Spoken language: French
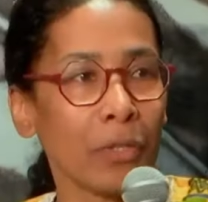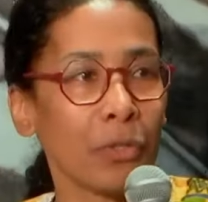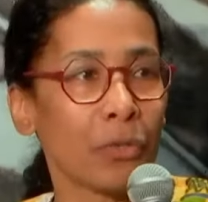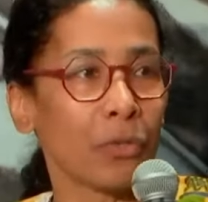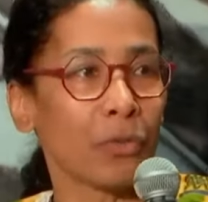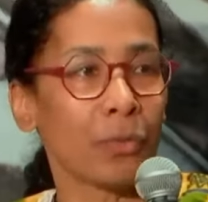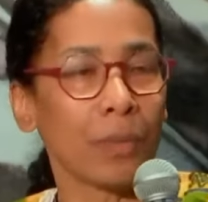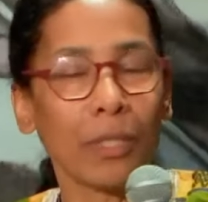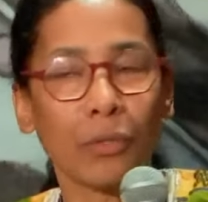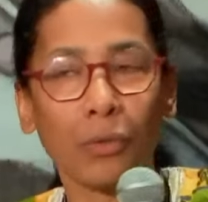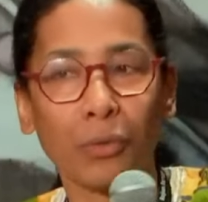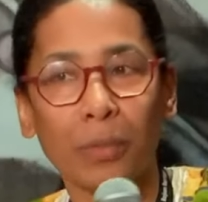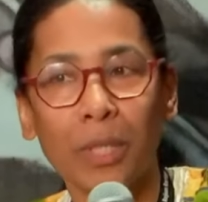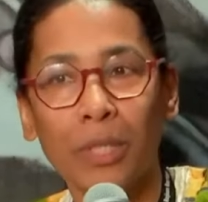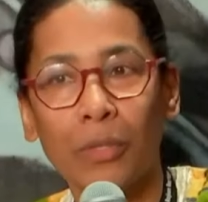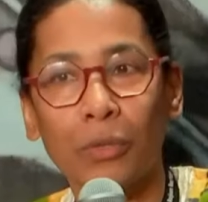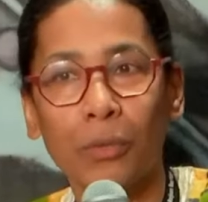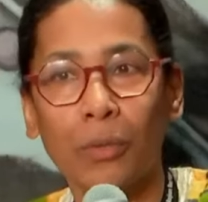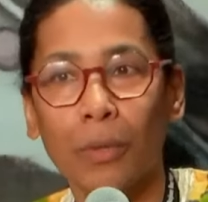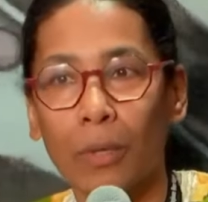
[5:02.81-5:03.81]
je suis tombée
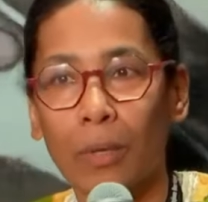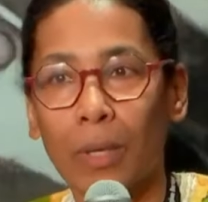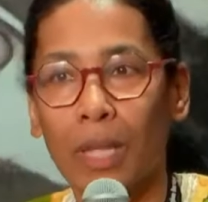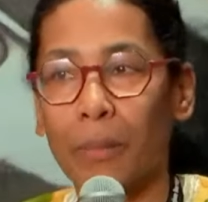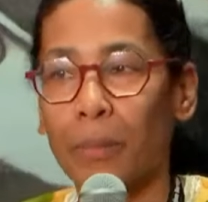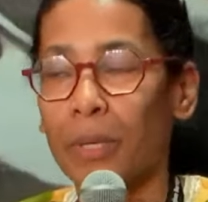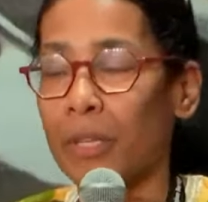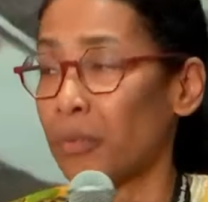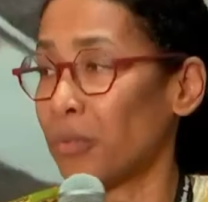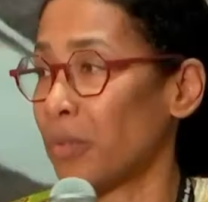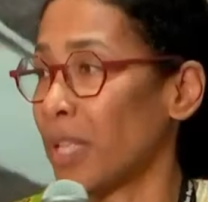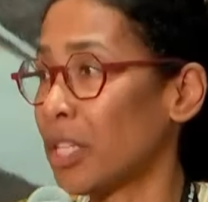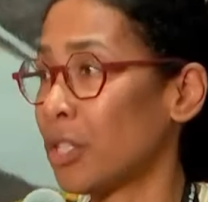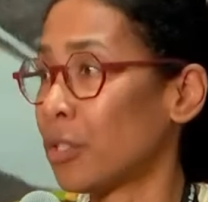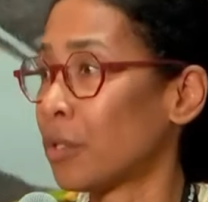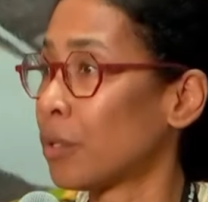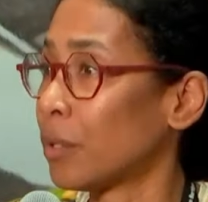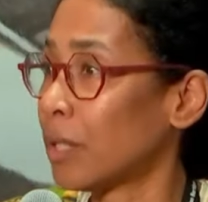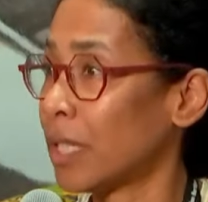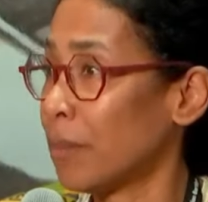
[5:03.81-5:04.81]
sur euh, un personnage
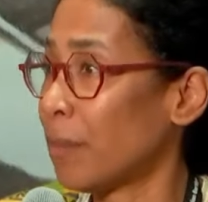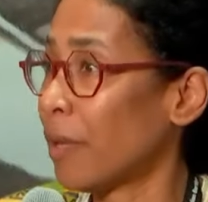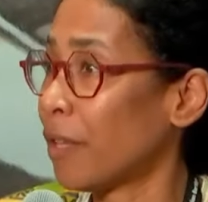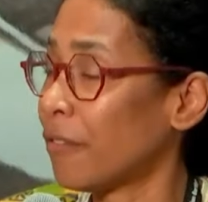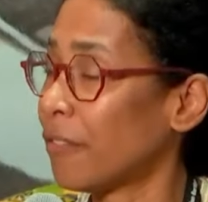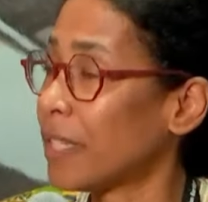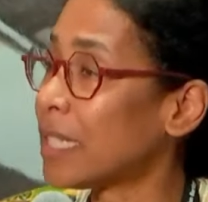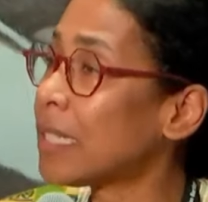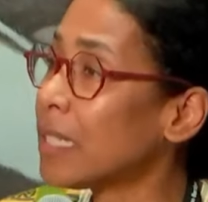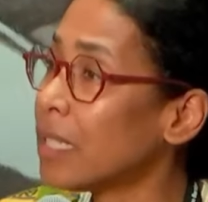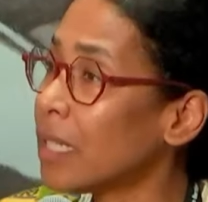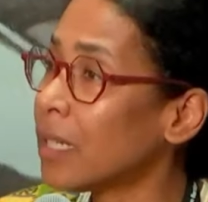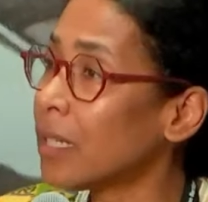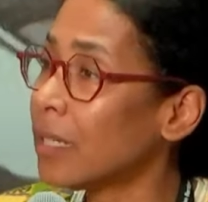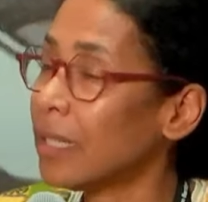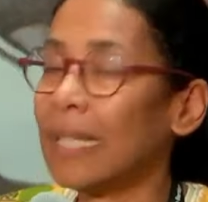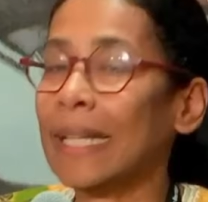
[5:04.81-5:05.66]
euh, qui m'a fascinée,